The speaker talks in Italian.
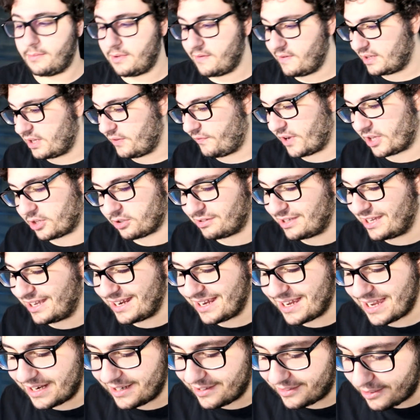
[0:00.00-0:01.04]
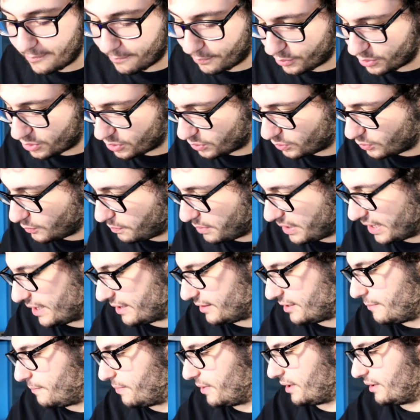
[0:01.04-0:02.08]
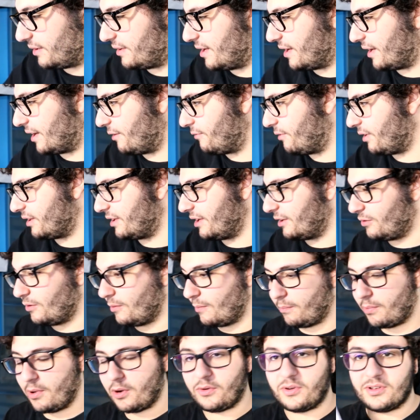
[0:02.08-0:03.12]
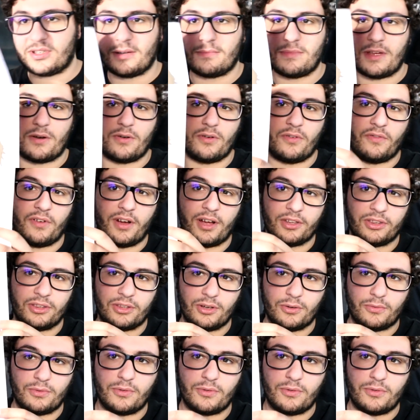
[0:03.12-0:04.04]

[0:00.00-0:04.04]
Mi avete fatto dei regali tipo stupendi per dire guardate un po' cosa mi hanno fatto.